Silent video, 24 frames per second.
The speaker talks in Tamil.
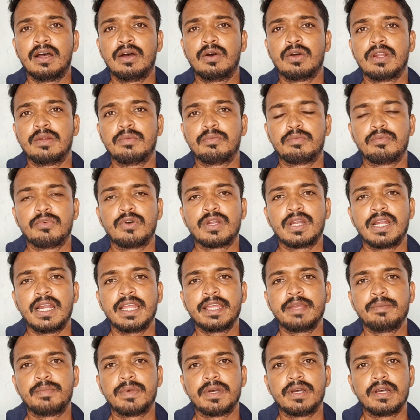ஒரு ஒரு
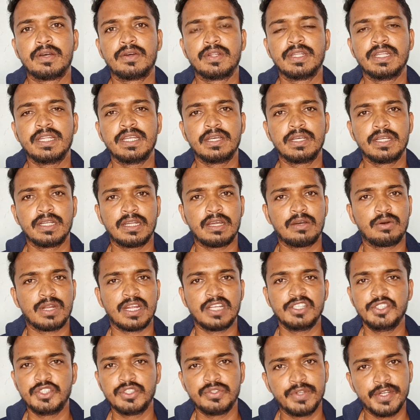நாளைக்கு இப்போ வந்து நான் ஒரு
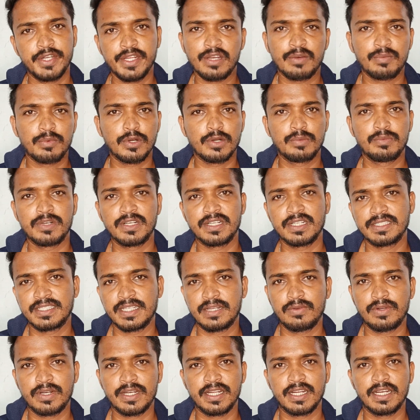அஞ்சு வீடியோ அப்லோட் பண்ணுறேன்
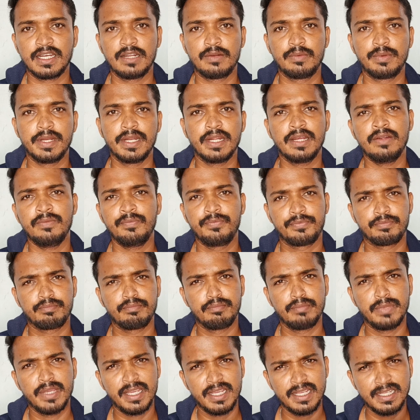செல்வா டெக்கில் அப்படின்னா
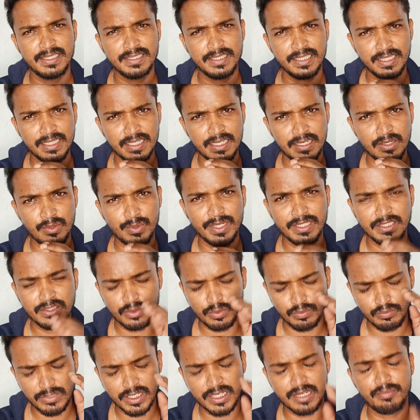பேசிக்காக
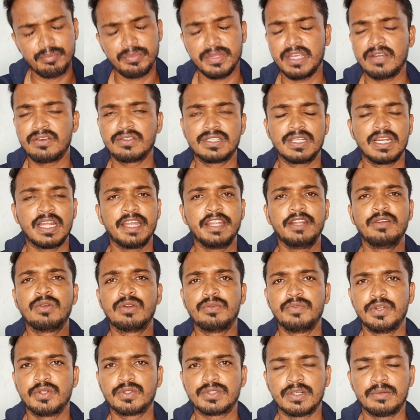ஆவரேஜாக ரொம்ப கம்மியாக வச்சாலும்
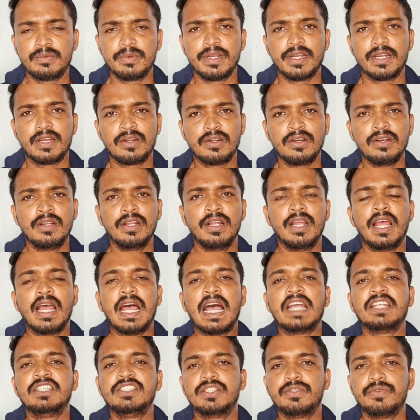ஐநூறு வியூஸ் அப்படின்னாலும்
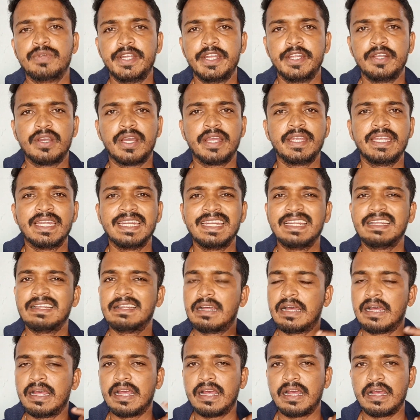அஞ்சு வீடியோ ஐஎன்
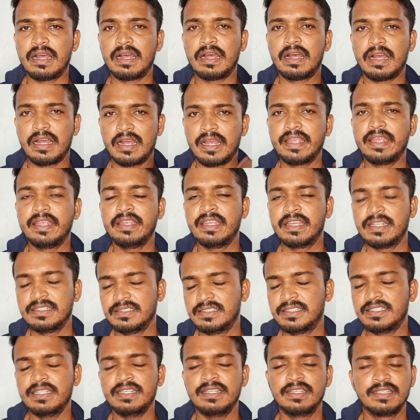
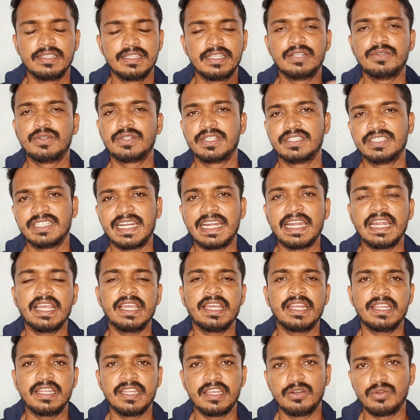ஐஎன்ஜி இருபத்தஞ்சி
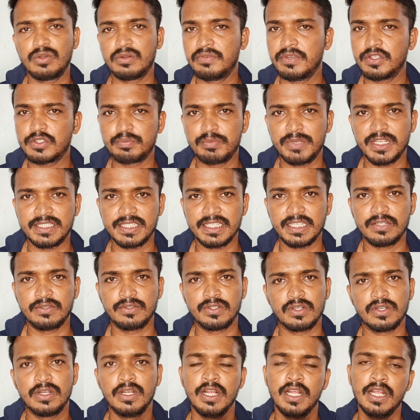ரெண்டாயிரத்தி ஐநூறு வியூஸ் பேசிக்காக
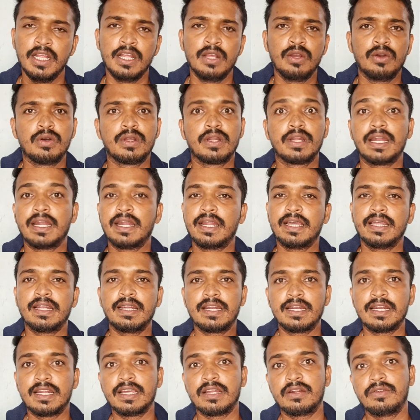வந்துடும் ஒரு
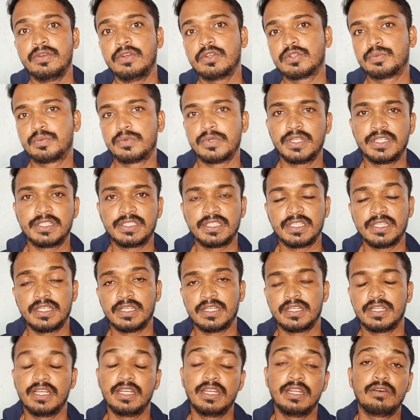ரெண்டாயிரம் ரெண்டாயிரம் வியூஸ் போயிடுச்சு
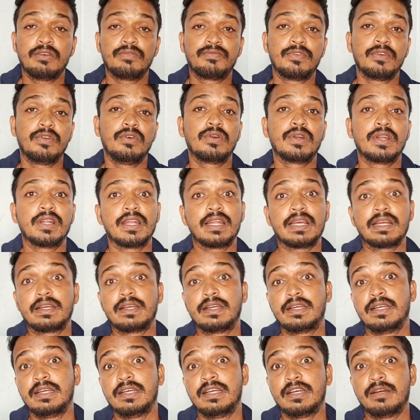இல்லை ஃப்ளூக்கில்
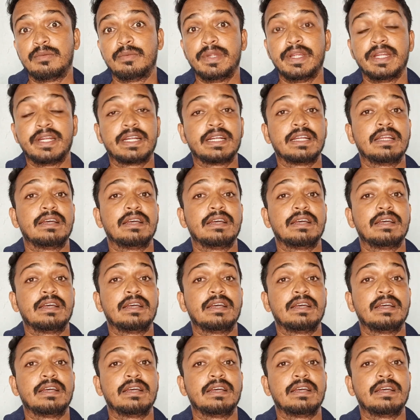லக்கு அப்படி